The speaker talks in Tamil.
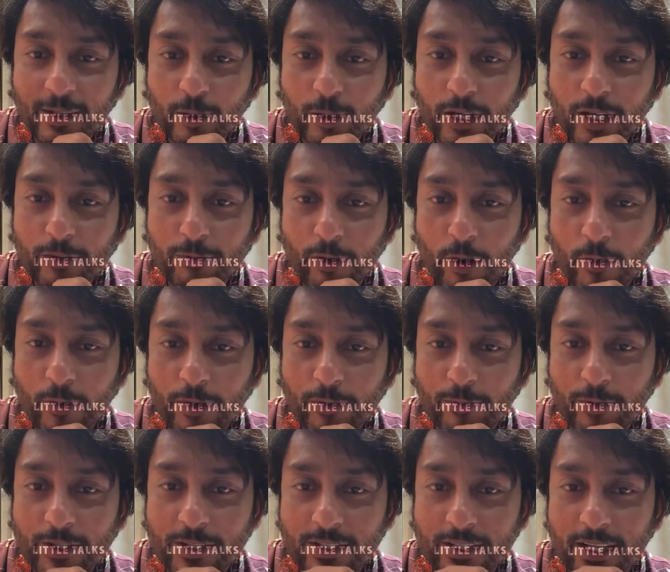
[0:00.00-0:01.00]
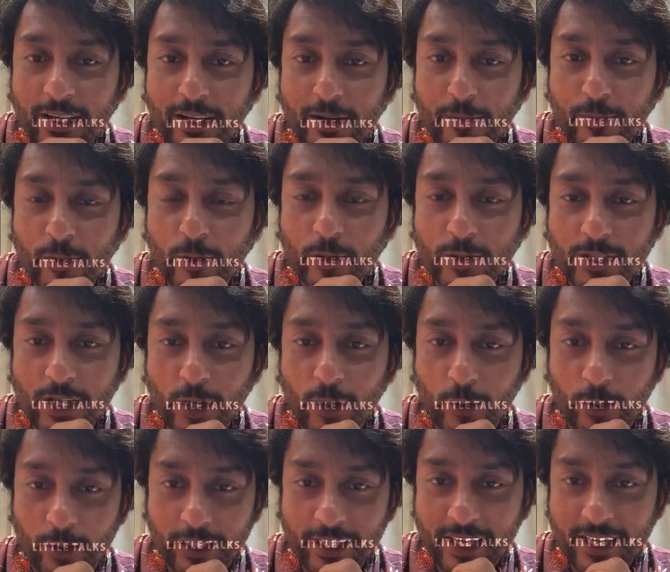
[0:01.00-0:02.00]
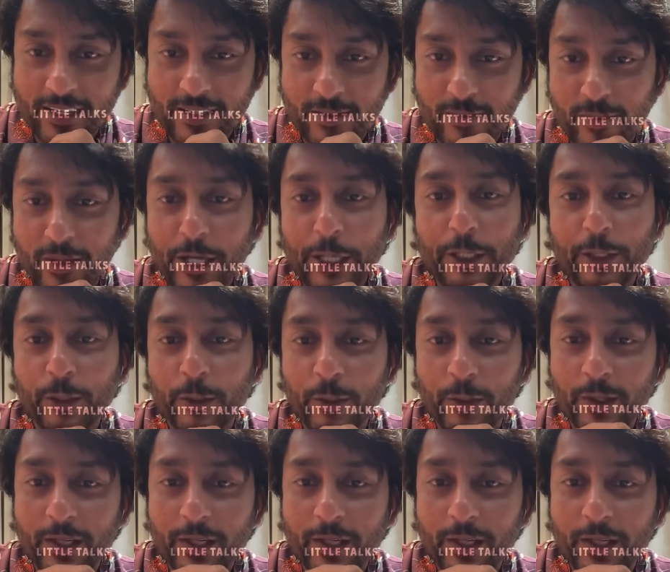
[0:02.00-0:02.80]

லுக்கிங் ஃபார்வர்ட் ஃபார் சிங்கப்பூர் சலூன் எஸ் மீ டு